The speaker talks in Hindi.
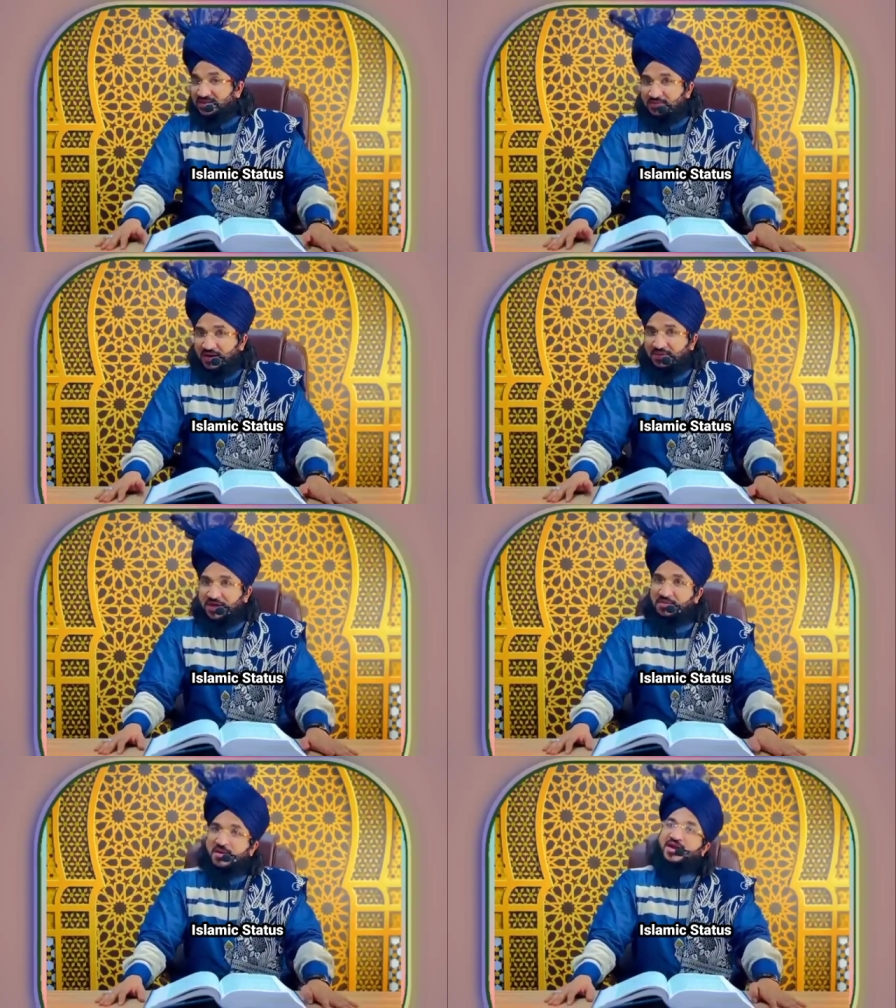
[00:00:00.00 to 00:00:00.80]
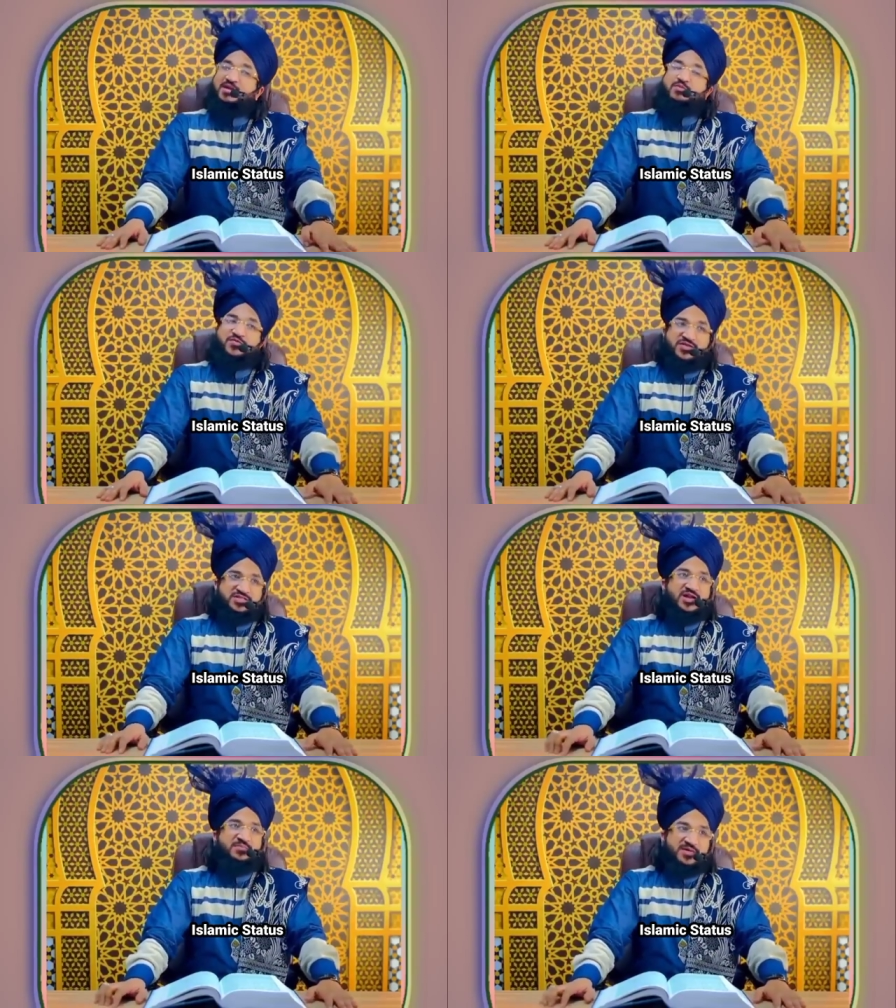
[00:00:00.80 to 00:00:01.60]
जब हम ईमान
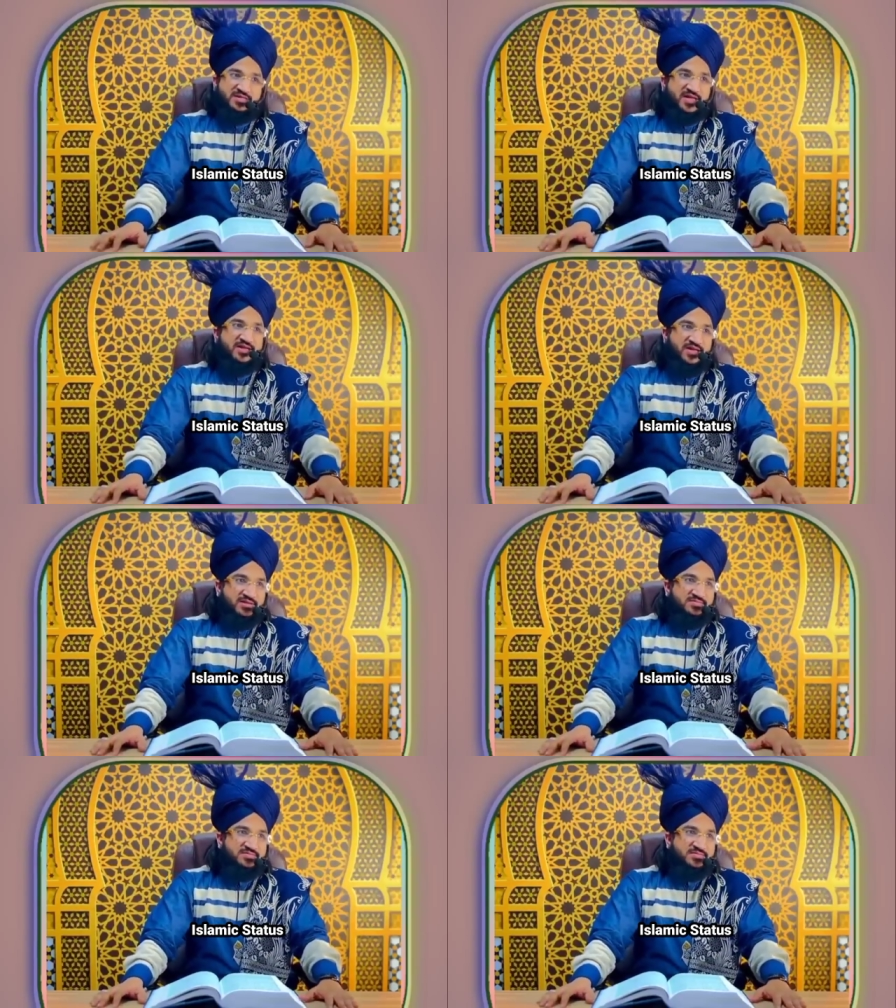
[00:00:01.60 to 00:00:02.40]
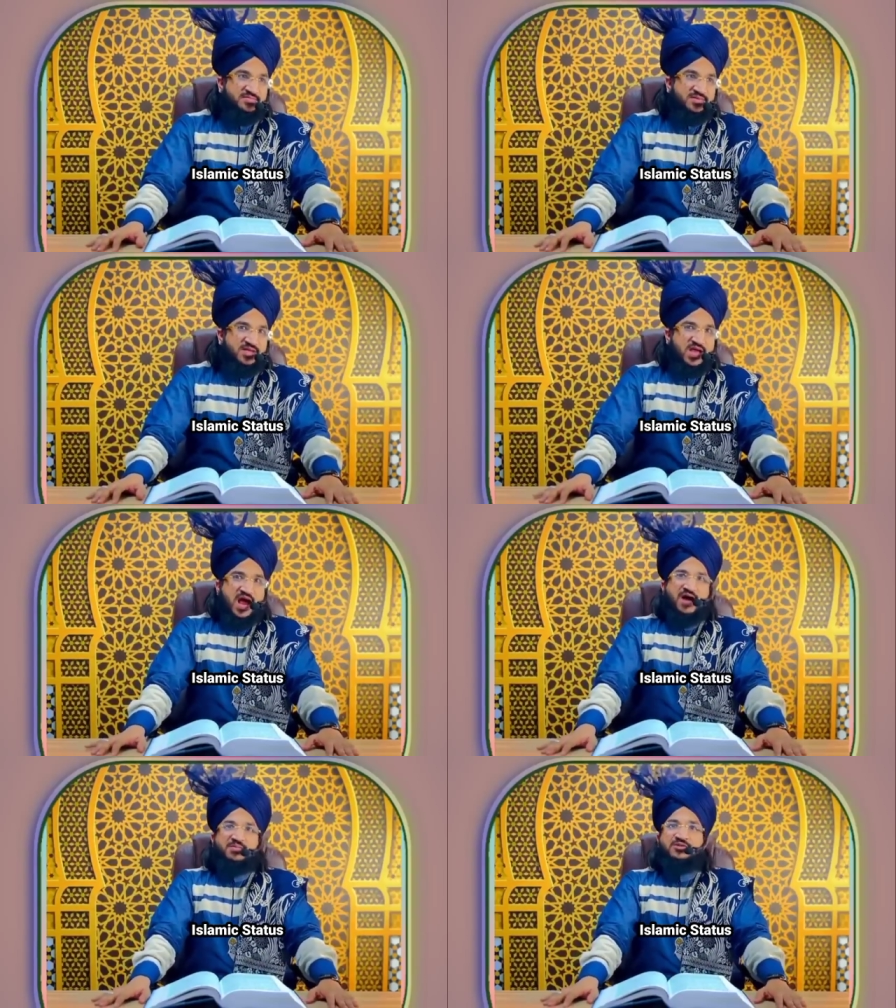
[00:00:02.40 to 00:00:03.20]
मुफसल पढ़ते हैं ना
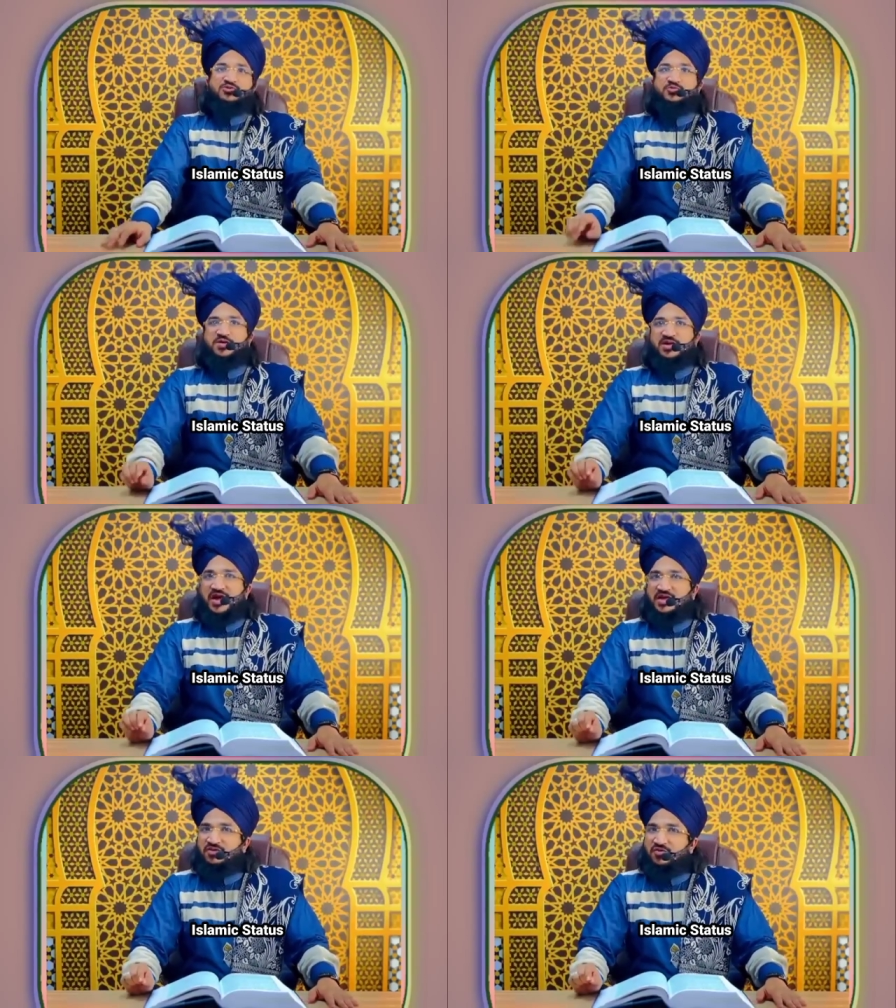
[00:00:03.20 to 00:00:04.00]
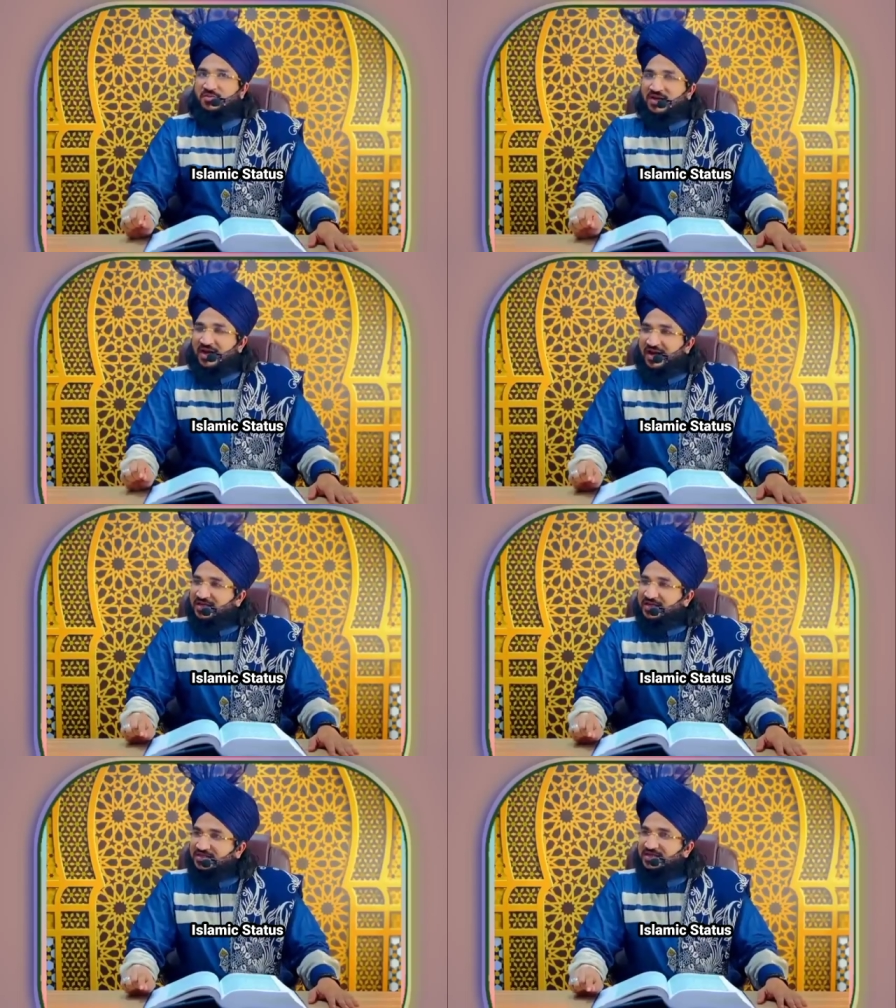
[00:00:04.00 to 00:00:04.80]
आमन तो बिल्ला ही व
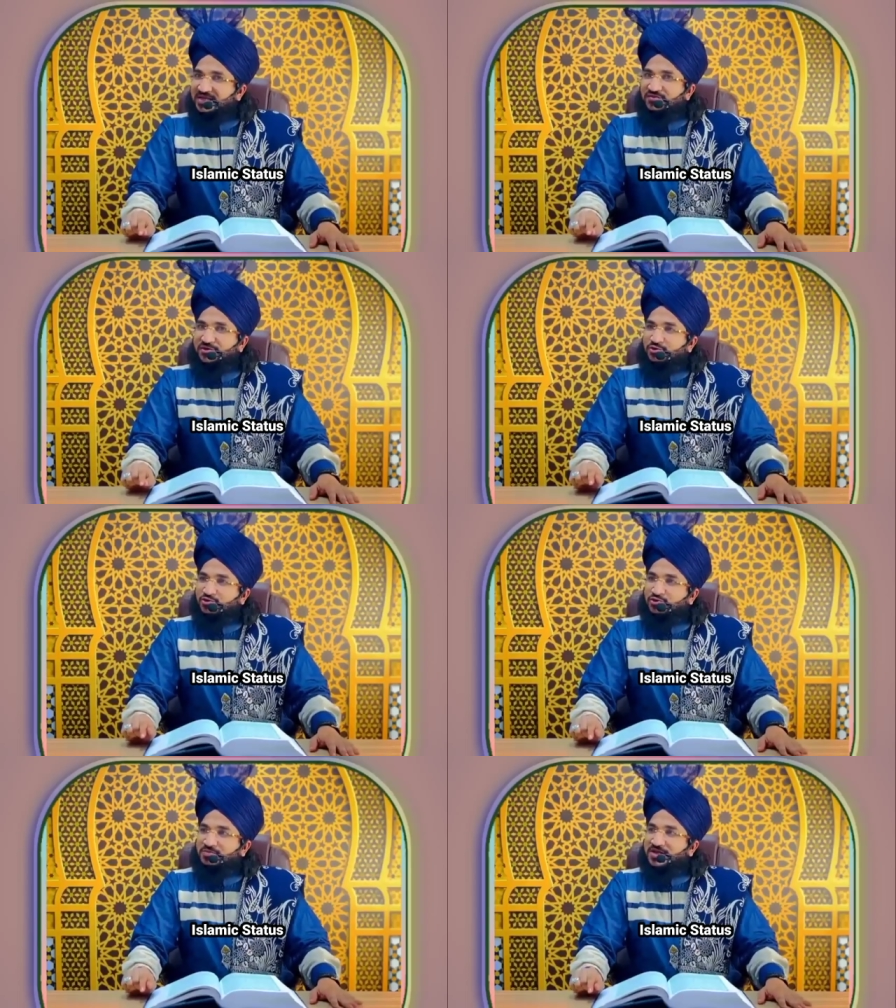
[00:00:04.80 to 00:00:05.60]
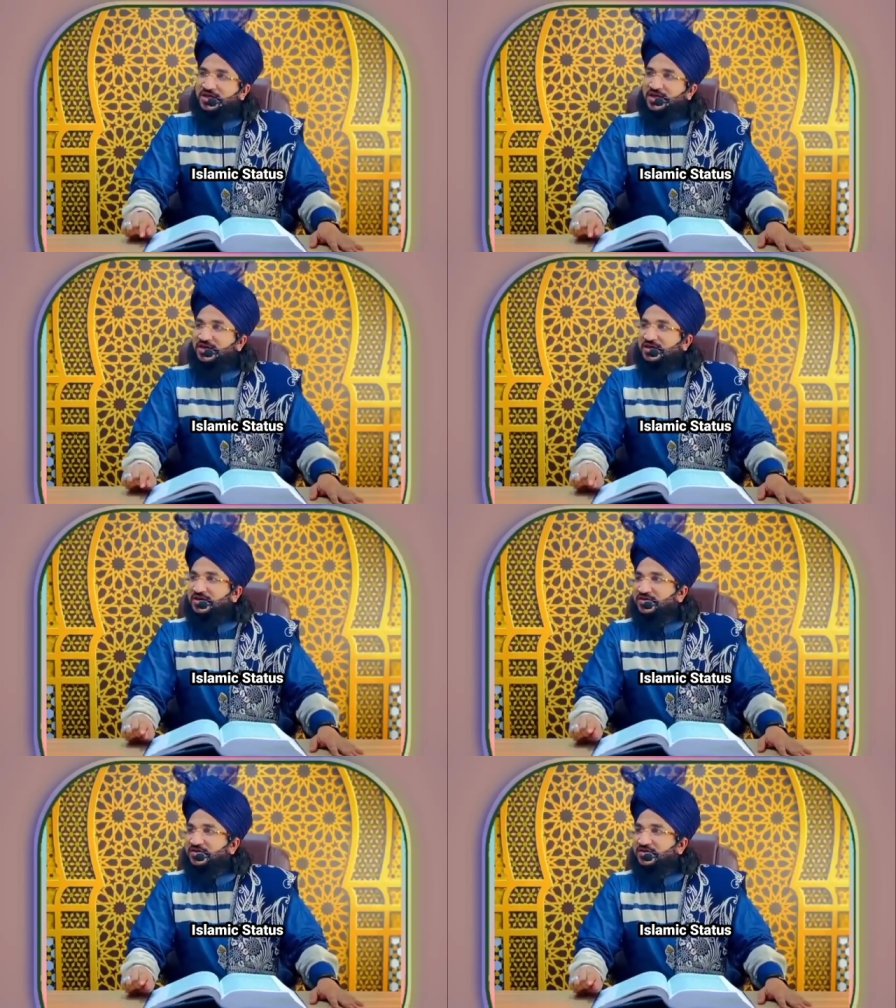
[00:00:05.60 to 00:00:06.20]
मलाइकती ही व कुतुब ही